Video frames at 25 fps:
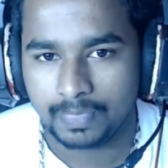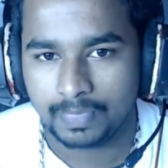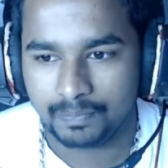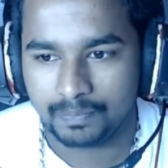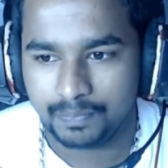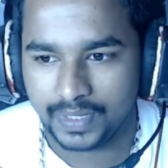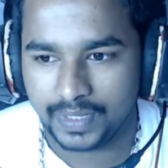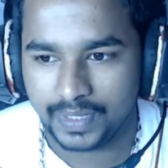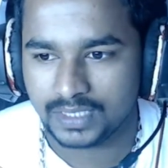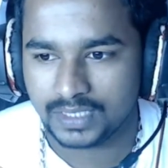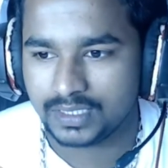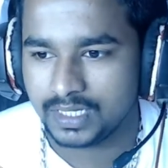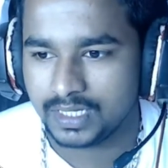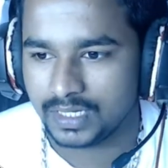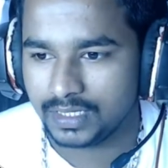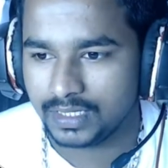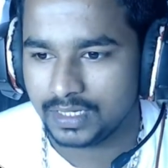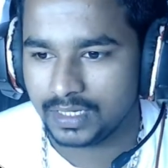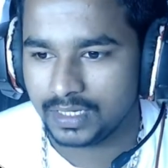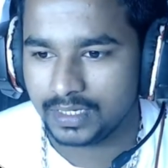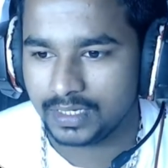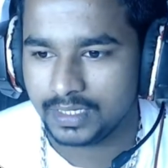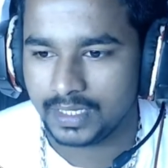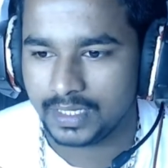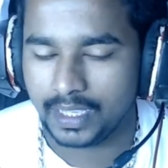पेश कर
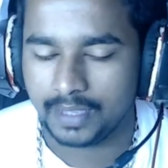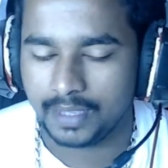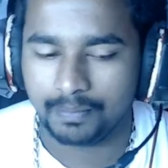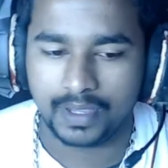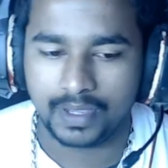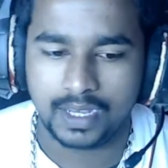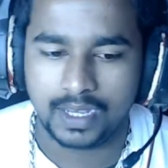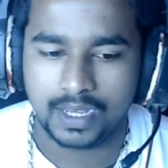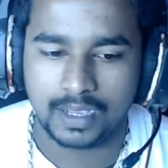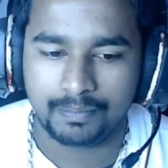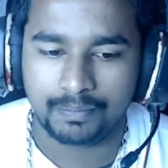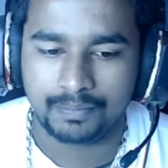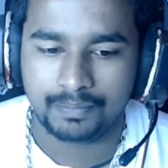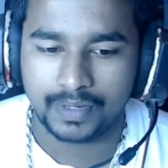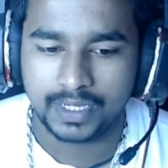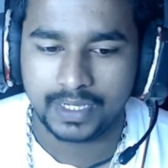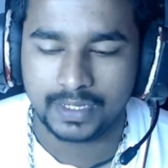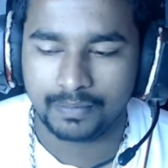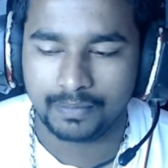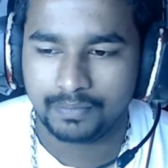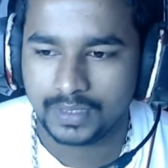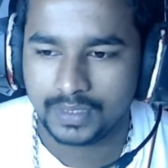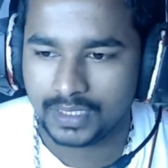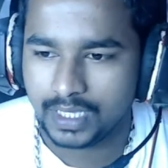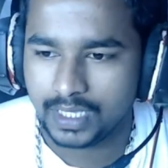देना ठीक है पहले आप
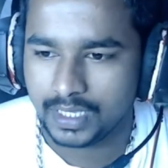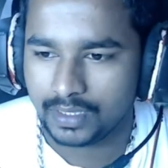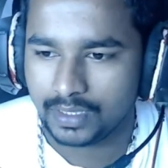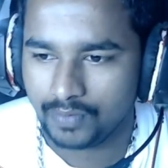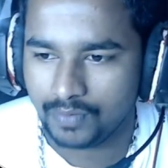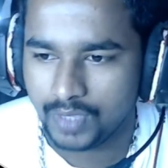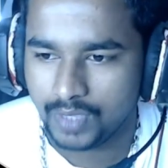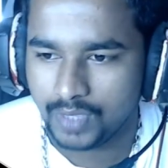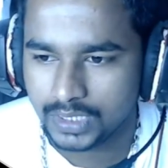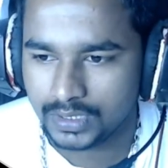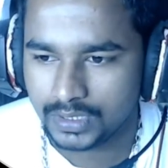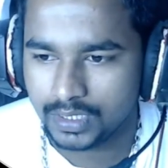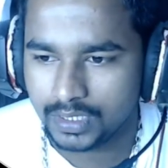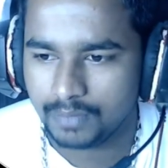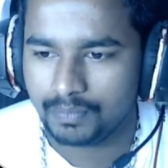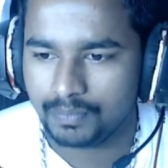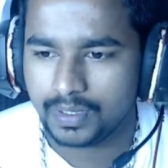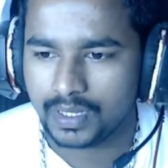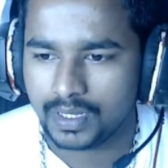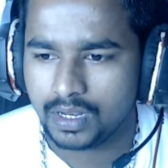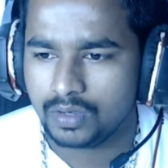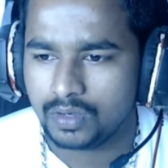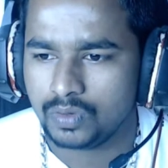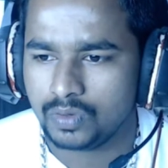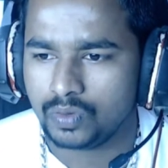पेटीएम में जाके वहाँ से आप
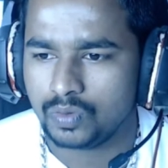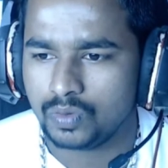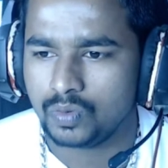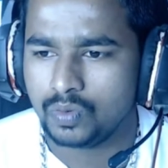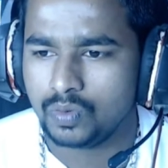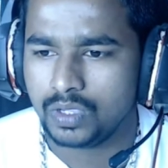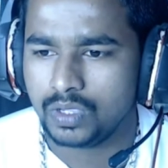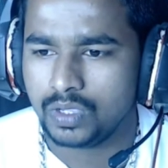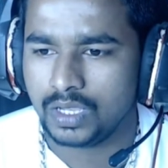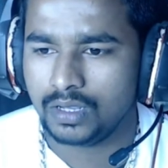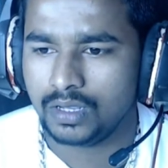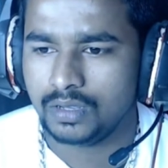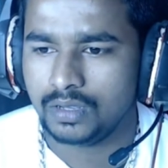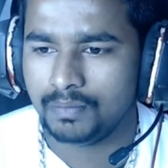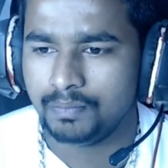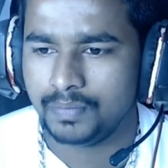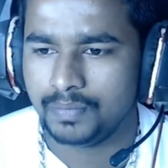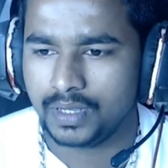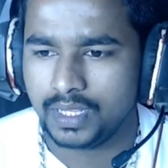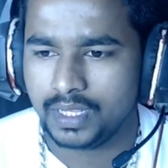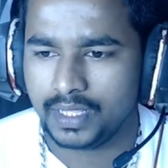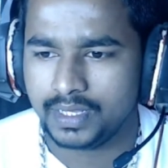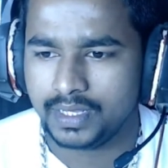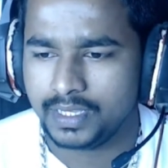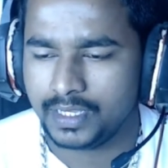बना लो गूगल
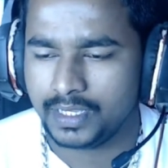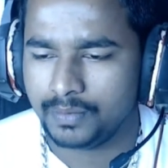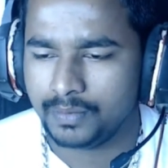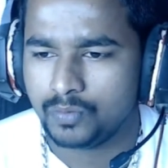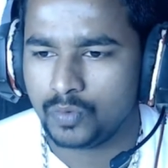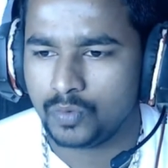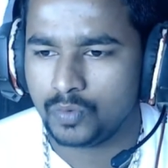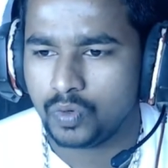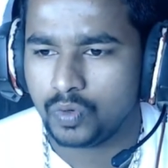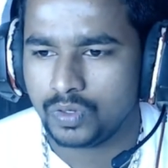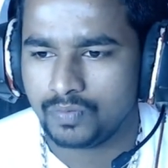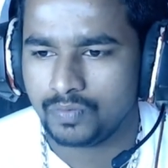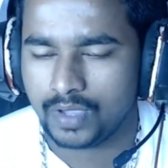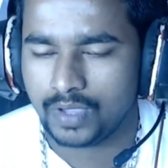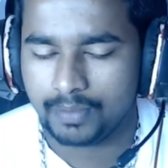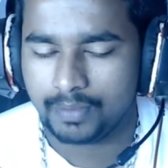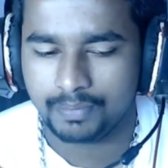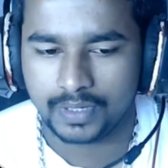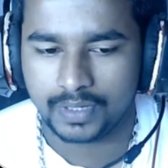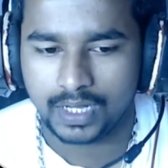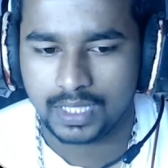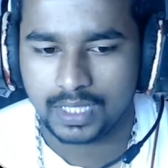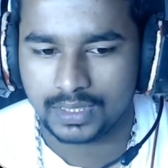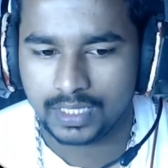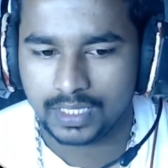प्ले रिडीम कोड वहाँ
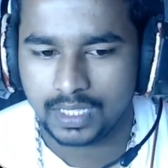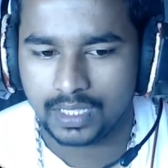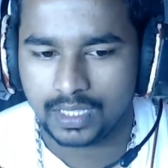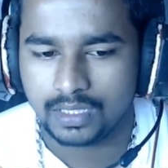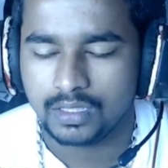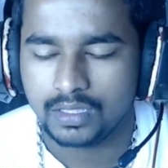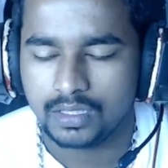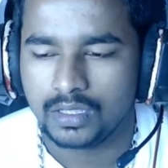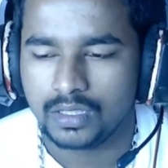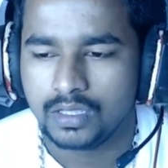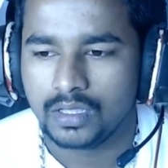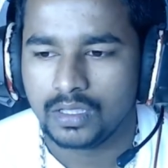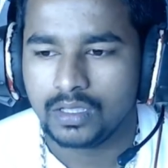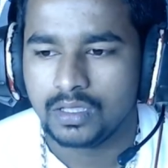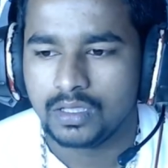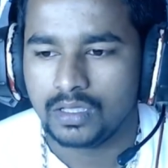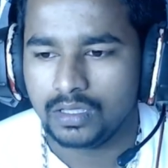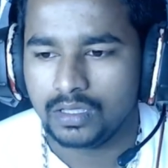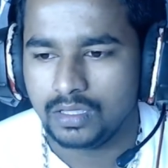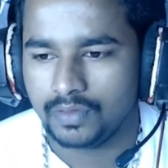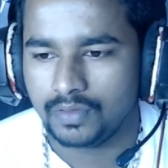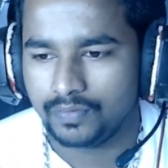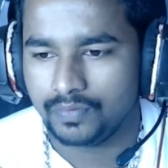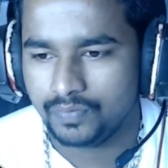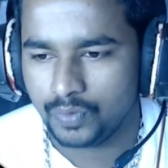पर आता है
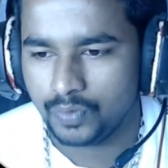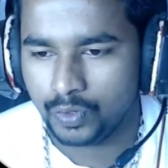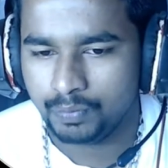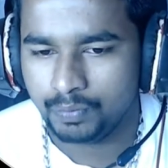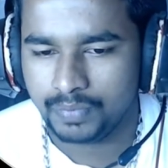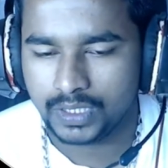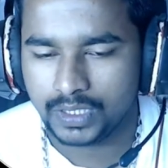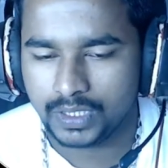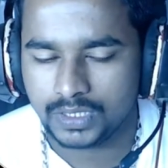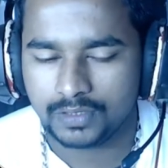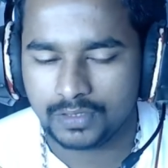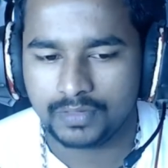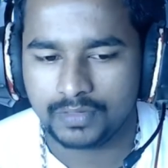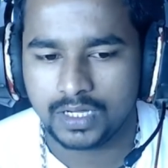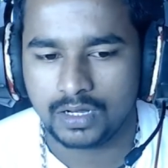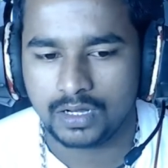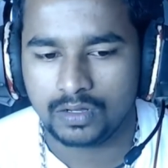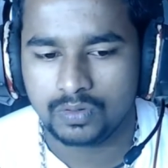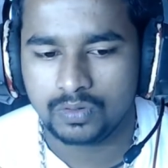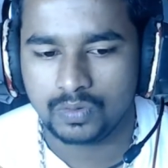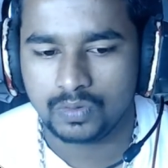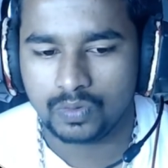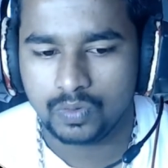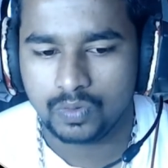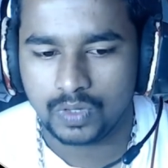या फ़ोनपे से बना
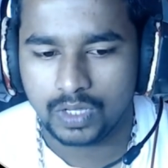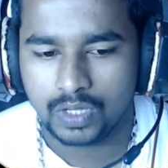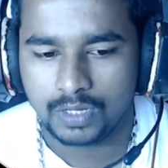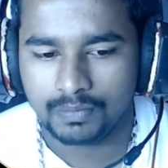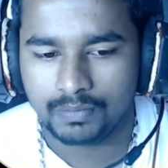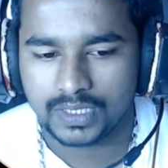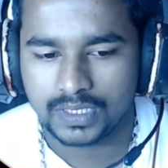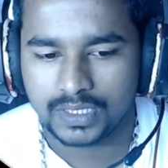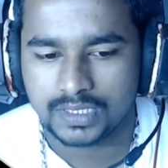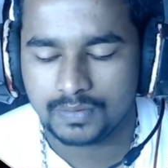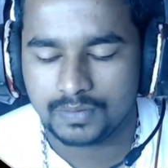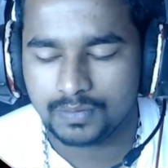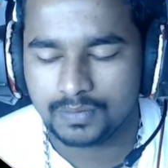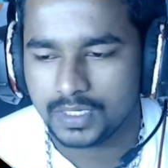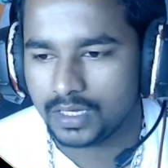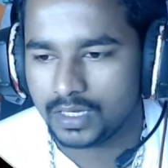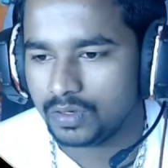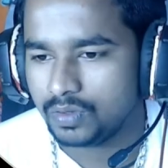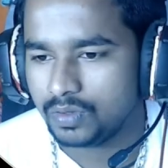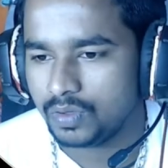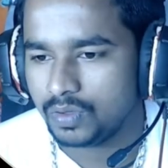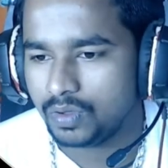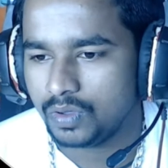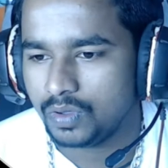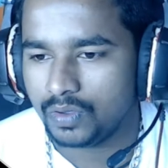लो गूगल पे से बना
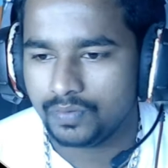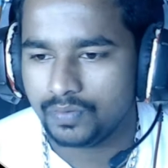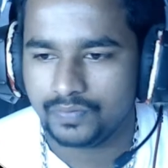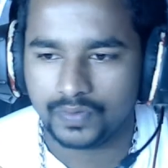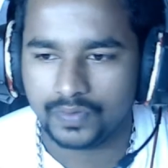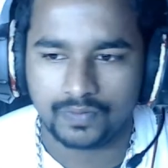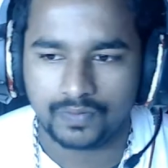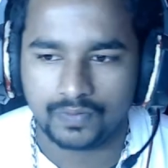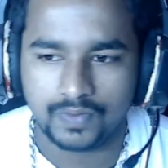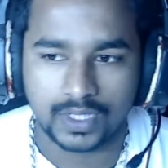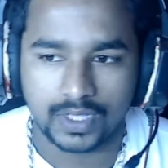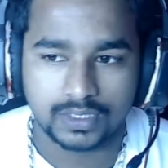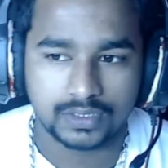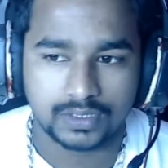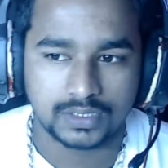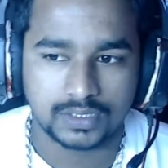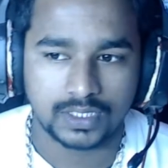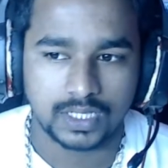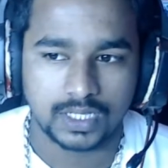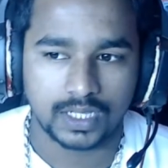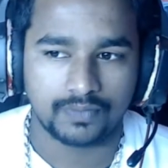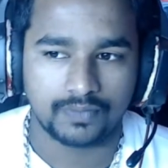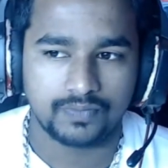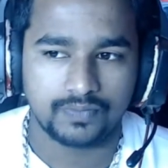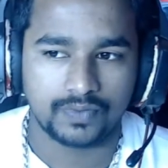लो और फिर वहाँ से
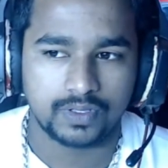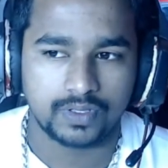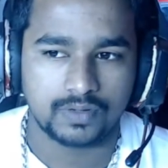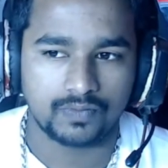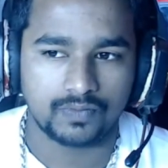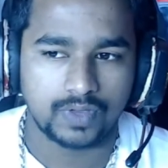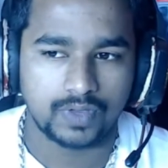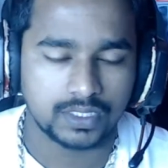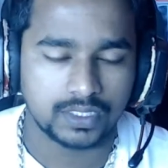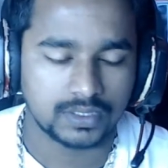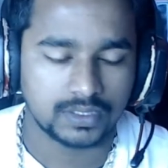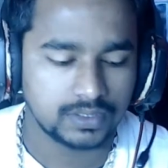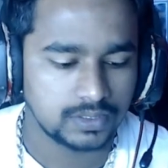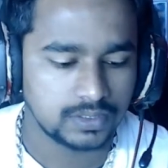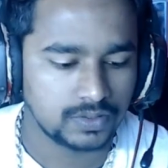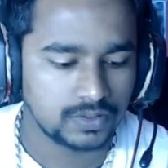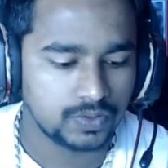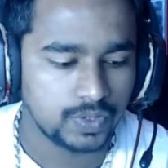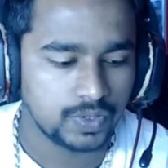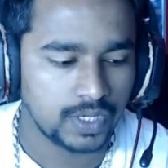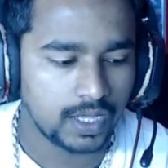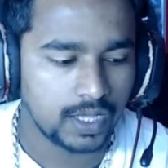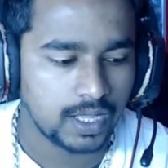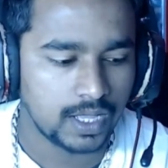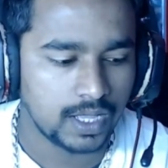जा फिर वहाँ से जो
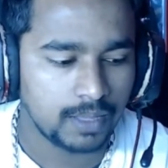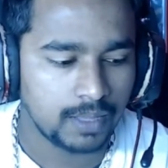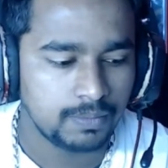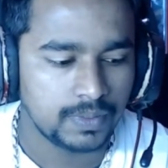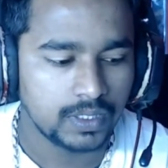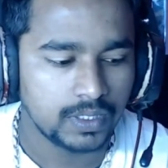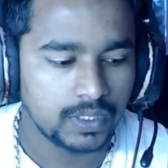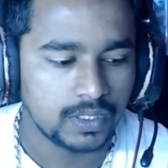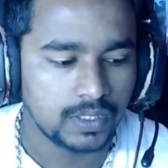है आप